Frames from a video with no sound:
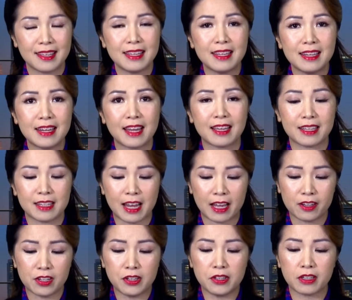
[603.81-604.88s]
Ý này
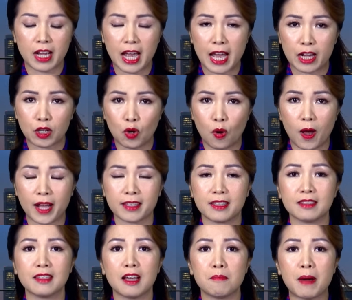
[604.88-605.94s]
đã được hàng loạt
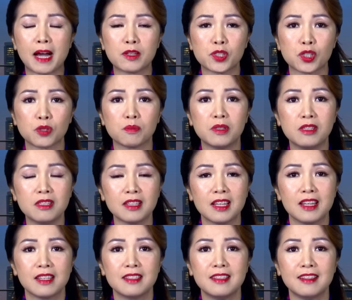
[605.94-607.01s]
những tờ báo trong nước
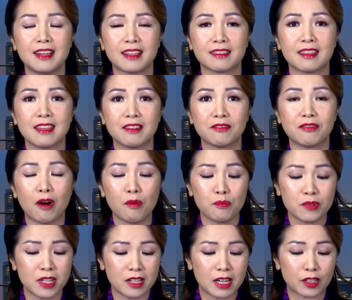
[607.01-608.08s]
như là Tiền
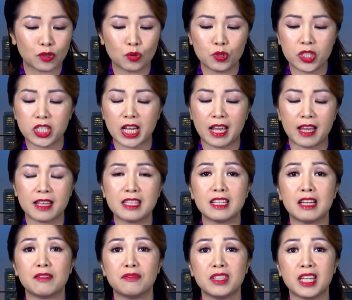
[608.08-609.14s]
Phong, như là Tuổi Trẻ, như
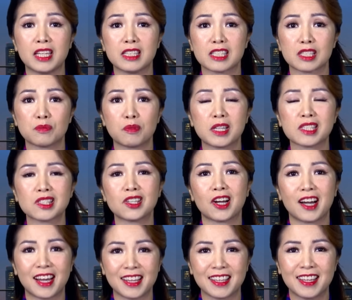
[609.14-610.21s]
là VN Express cho
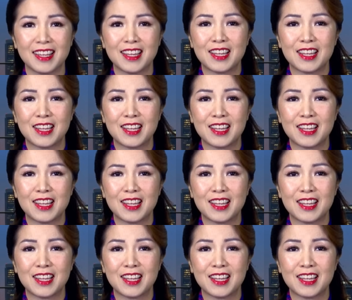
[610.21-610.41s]
hay.